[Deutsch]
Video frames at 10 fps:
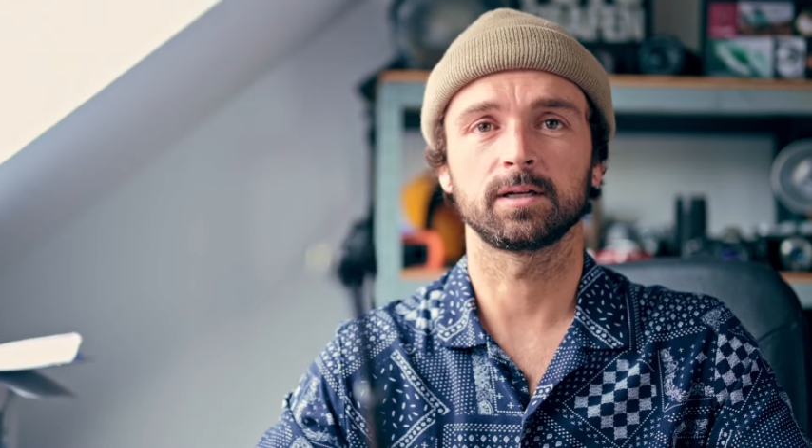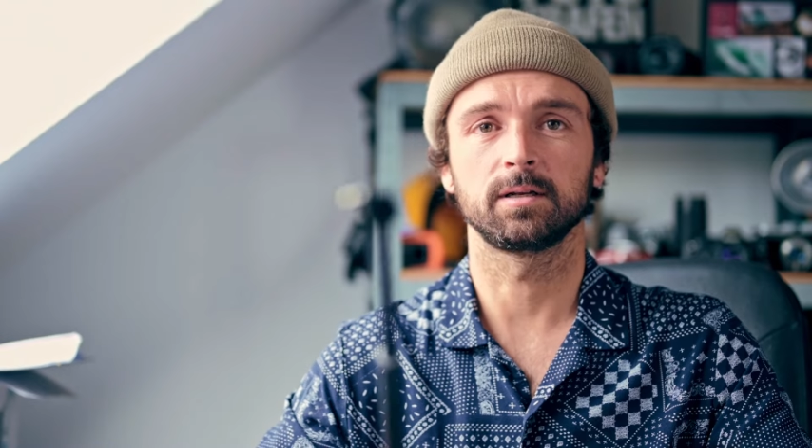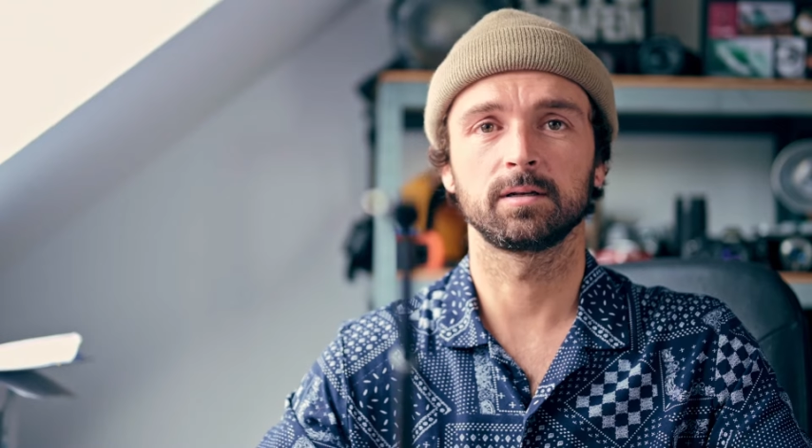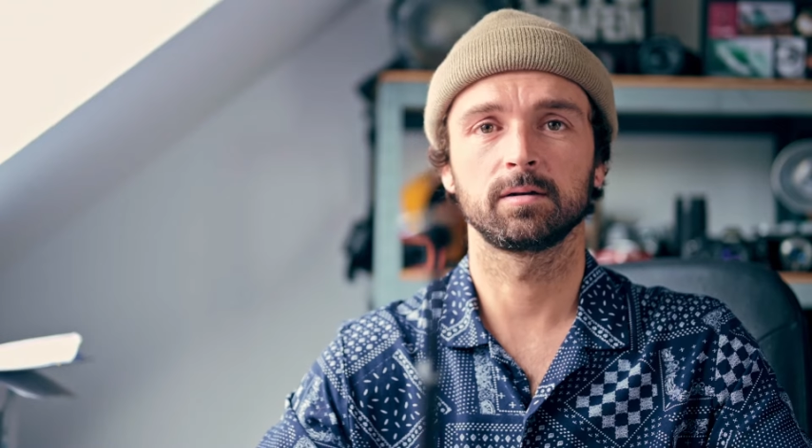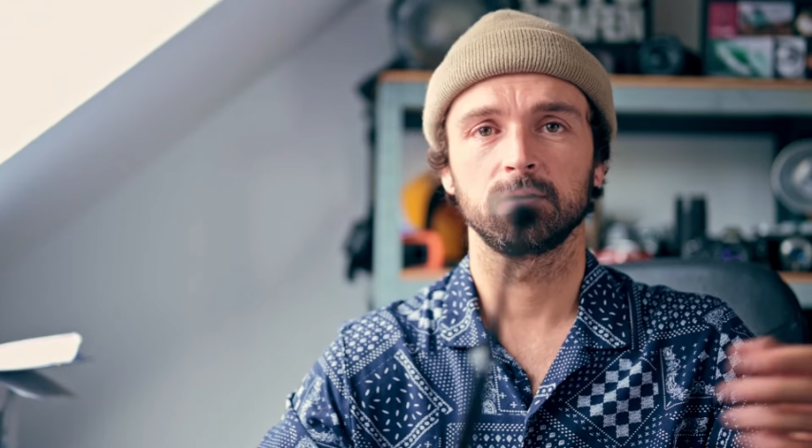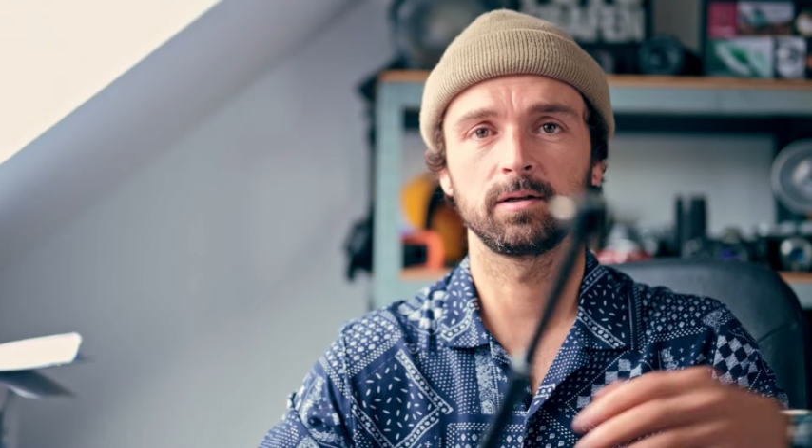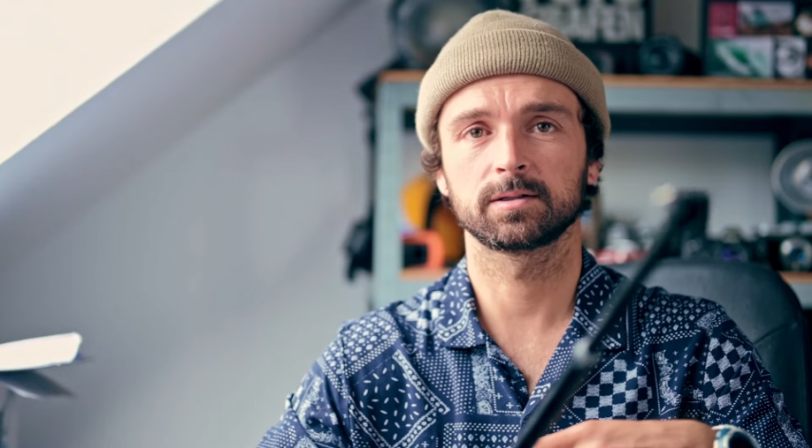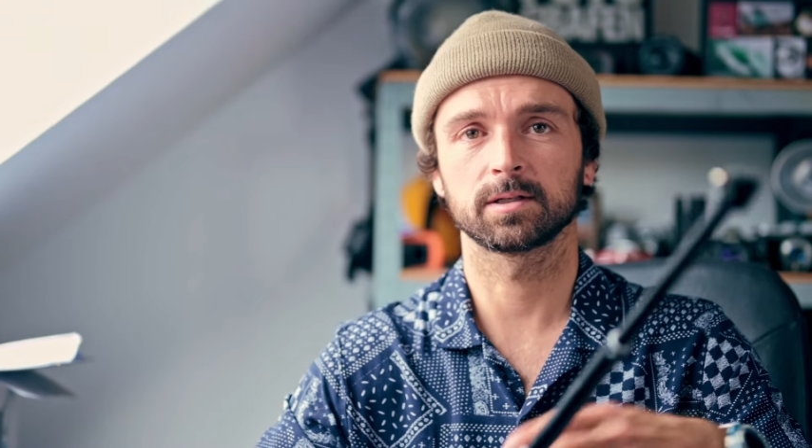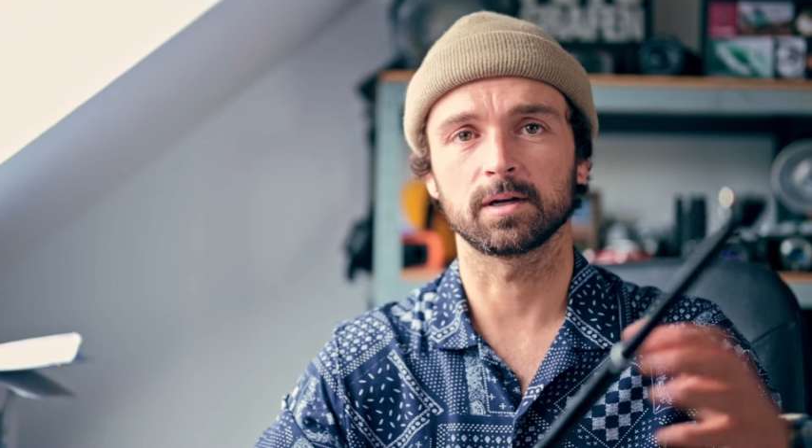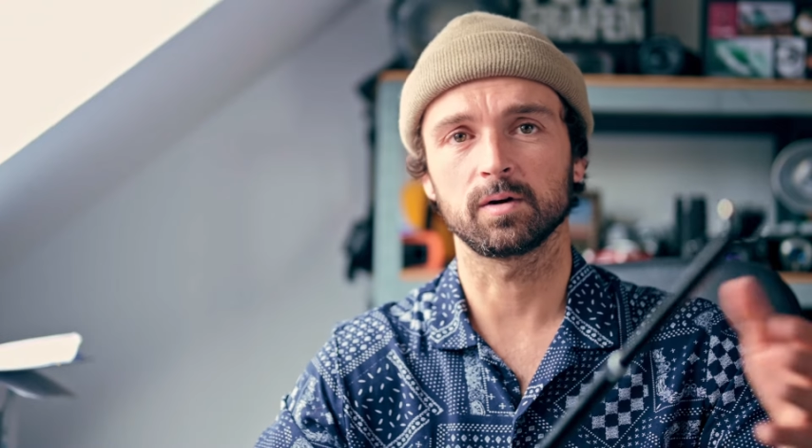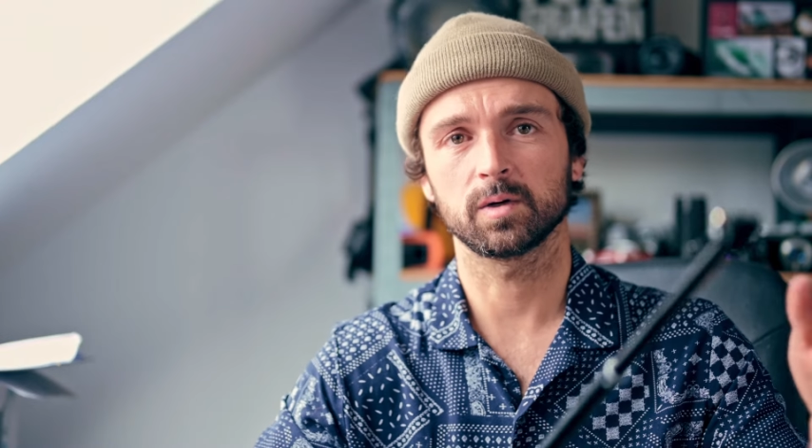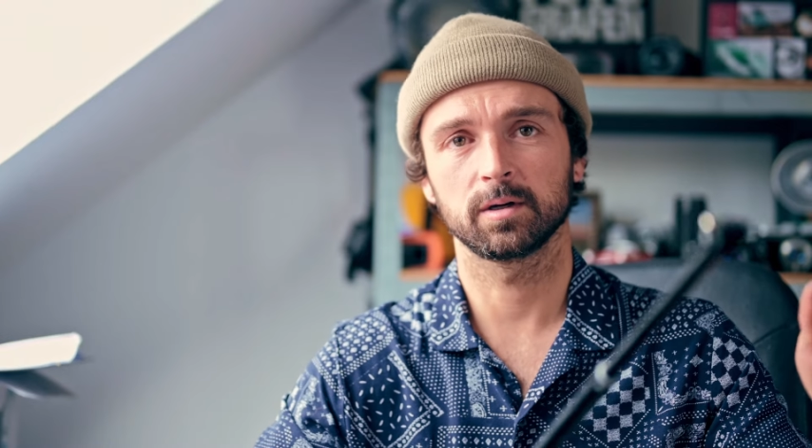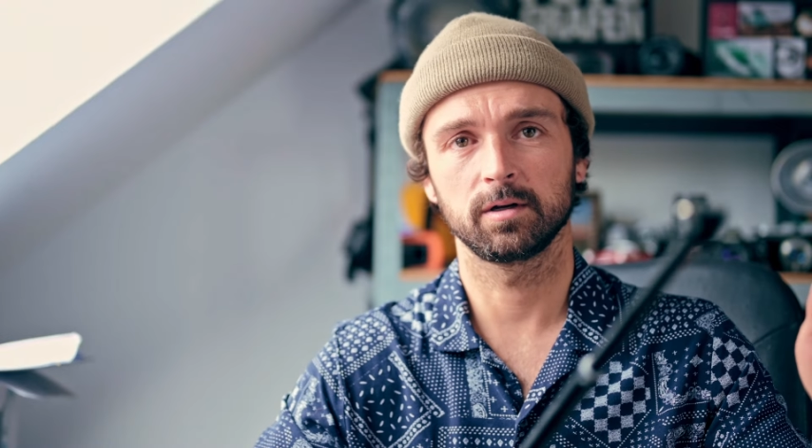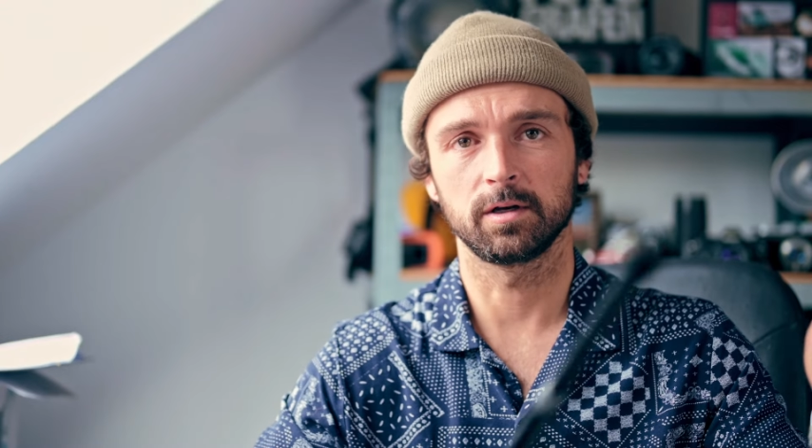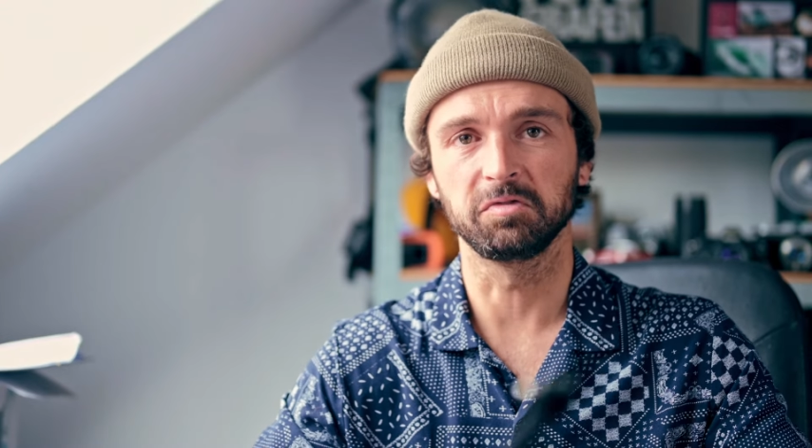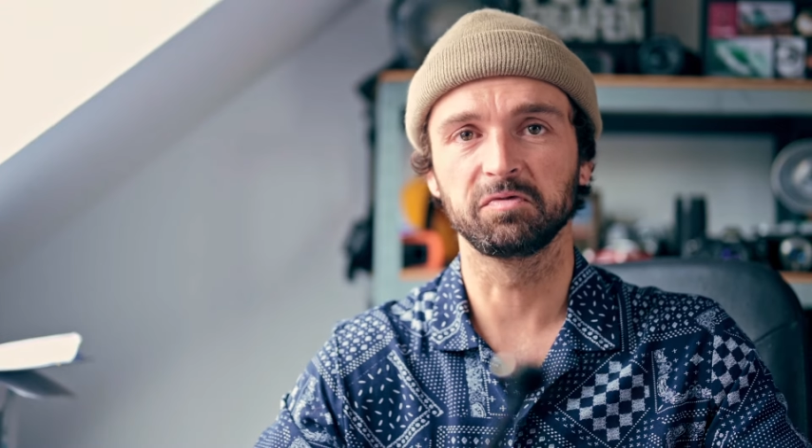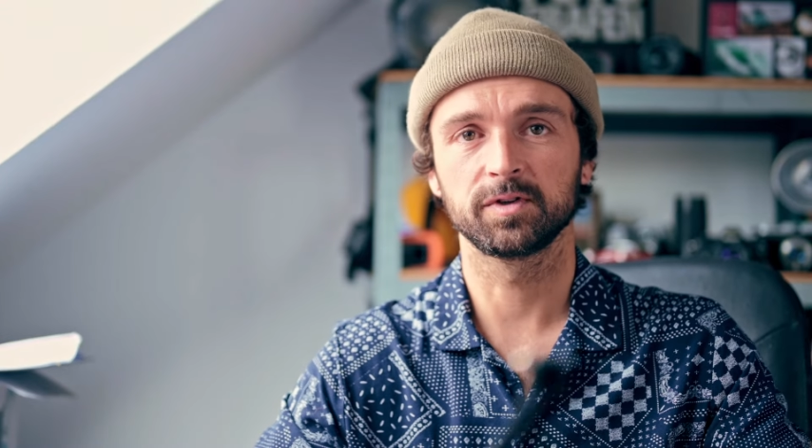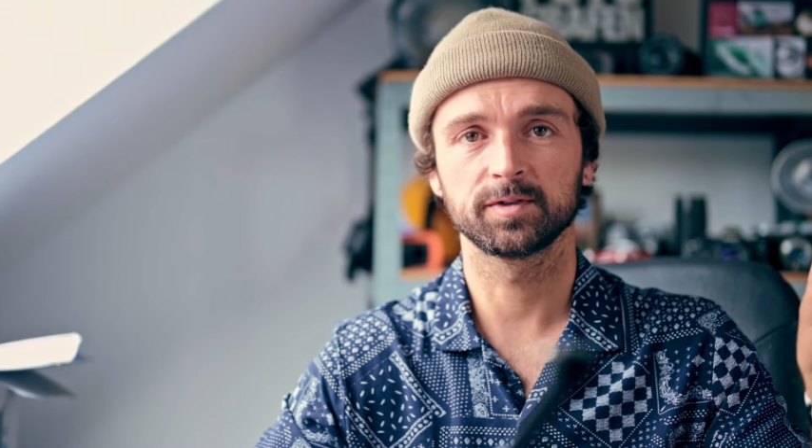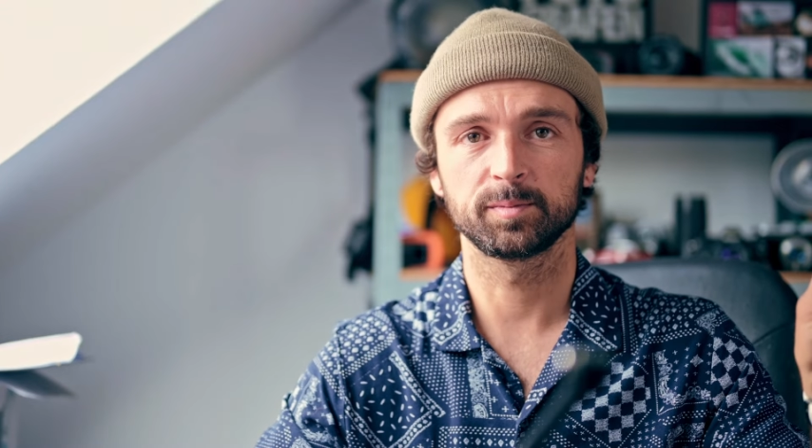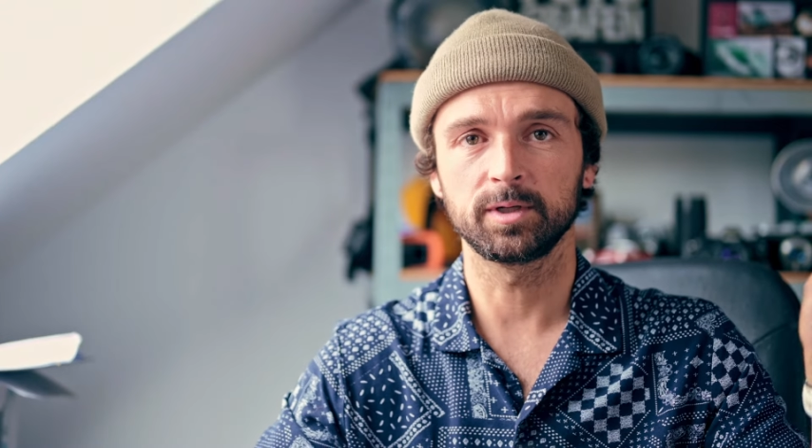dann ist das auch
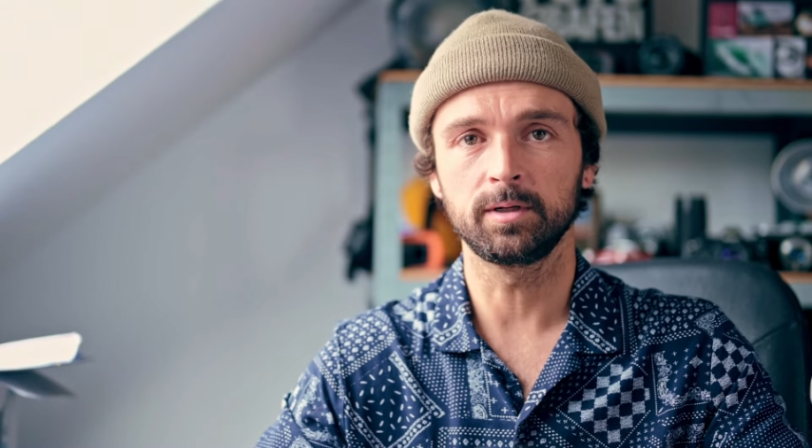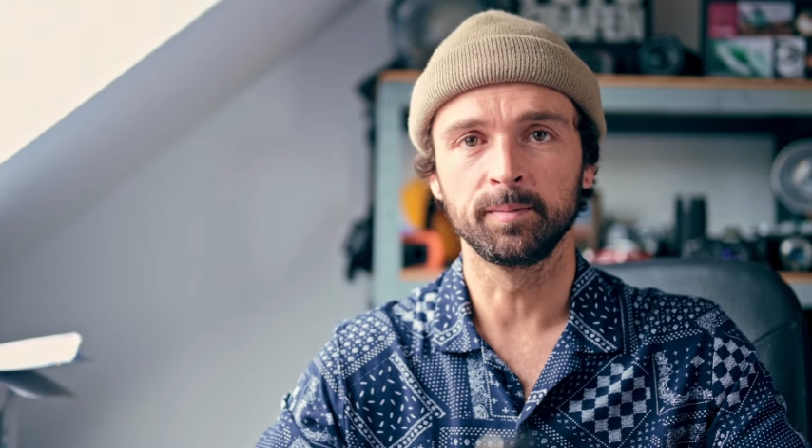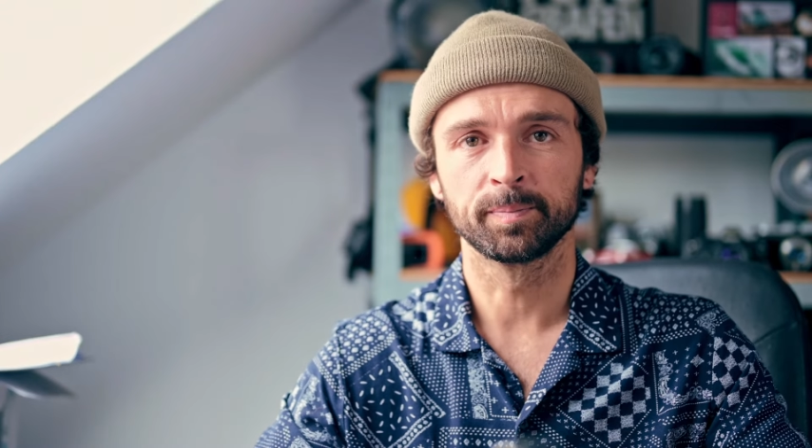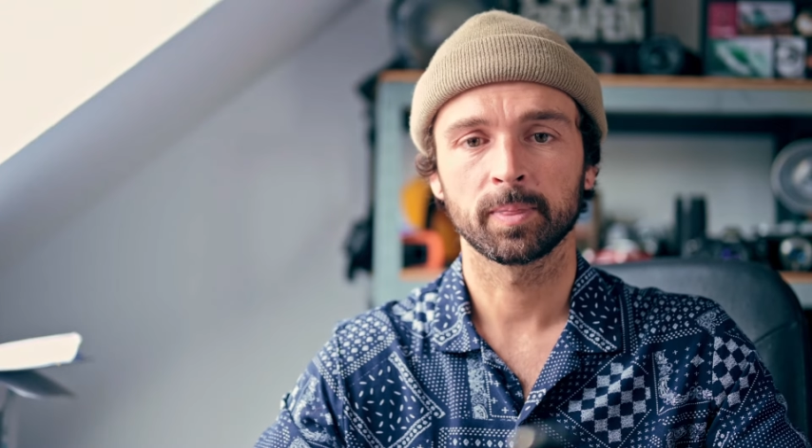invisible.